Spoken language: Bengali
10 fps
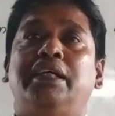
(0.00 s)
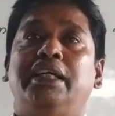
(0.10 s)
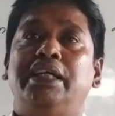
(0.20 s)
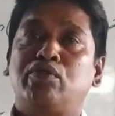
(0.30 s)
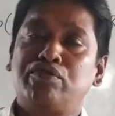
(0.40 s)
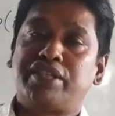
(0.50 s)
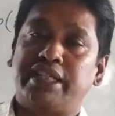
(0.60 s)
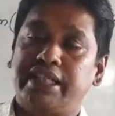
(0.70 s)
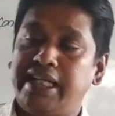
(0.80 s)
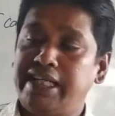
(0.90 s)
এই
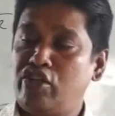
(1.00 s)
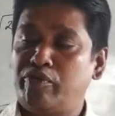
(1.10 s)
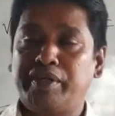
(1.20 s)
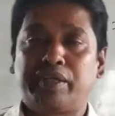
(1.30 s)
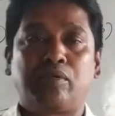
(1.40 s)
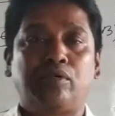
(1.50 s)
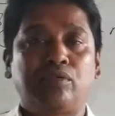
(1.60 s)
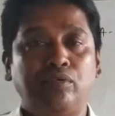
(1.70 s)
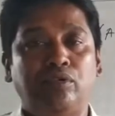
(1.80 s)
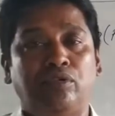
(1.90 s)
অনুযায়ী এই নিয়মের
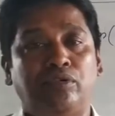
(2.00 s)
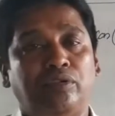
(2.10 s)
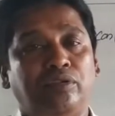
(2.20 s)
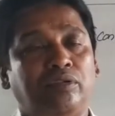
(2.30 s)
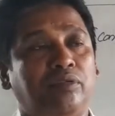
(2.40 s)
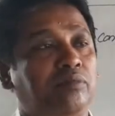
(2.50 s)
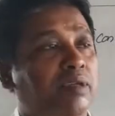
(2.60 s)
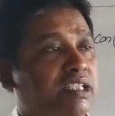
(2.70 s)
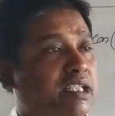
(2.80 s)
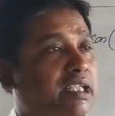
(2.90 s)
অঙ্কগুলো
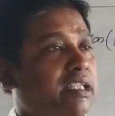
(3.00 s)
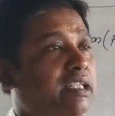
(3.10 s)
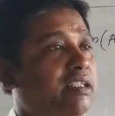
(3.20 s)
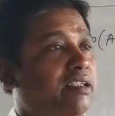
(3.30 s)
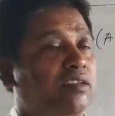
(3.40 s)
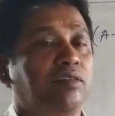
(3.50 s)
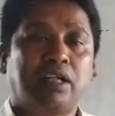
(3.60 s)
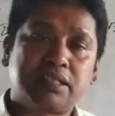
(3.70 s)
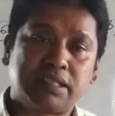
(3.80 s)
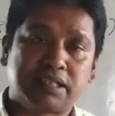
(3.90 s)
বাসায়
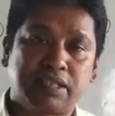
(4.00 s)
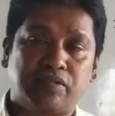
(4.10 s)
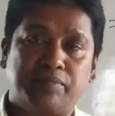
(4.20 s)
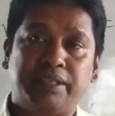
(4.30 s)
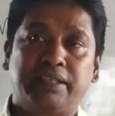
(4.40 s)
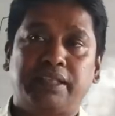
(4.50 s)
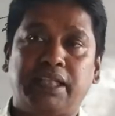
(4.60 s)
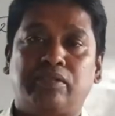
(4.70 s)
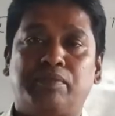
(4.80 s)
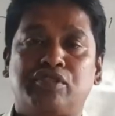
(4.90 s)
করার চেষ্টা করবে
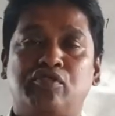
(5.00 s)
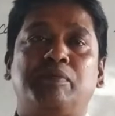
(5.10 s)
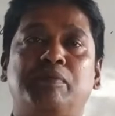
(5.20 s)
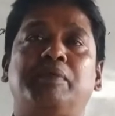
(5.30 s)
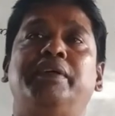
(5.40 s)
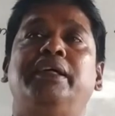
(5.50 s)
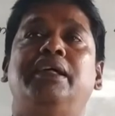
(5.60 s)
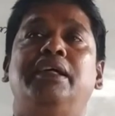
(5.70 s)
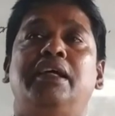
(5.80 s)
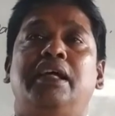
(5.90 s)
তাহলে তোমরা সুফল পাবে
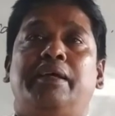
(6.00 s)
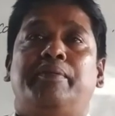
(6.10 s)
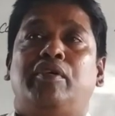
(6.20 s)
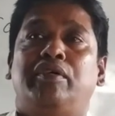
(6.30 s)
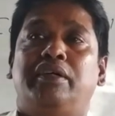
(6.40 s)
এবং